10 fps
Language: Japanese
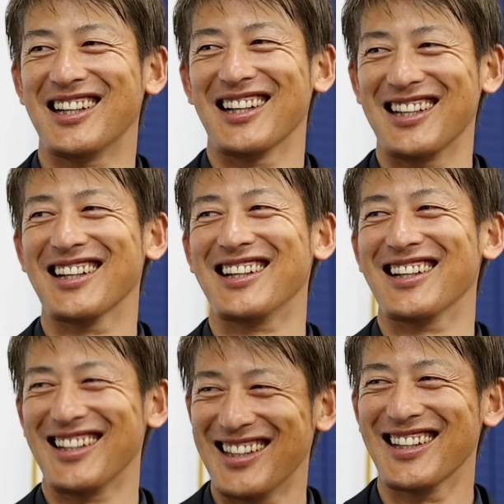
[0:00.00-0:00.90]
もらっ
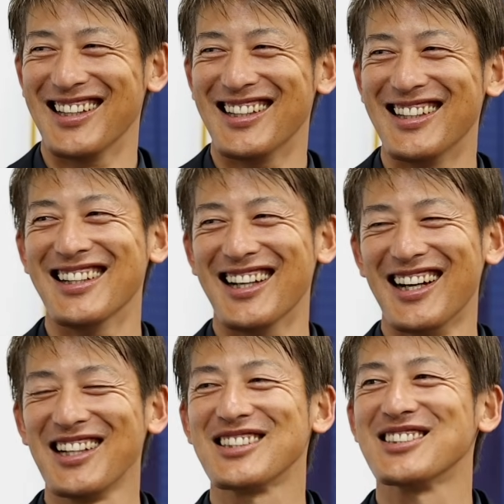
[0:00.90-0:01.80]
た
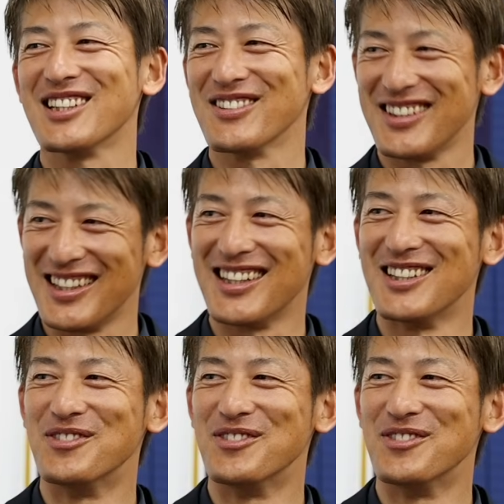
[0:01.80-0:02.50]
話なので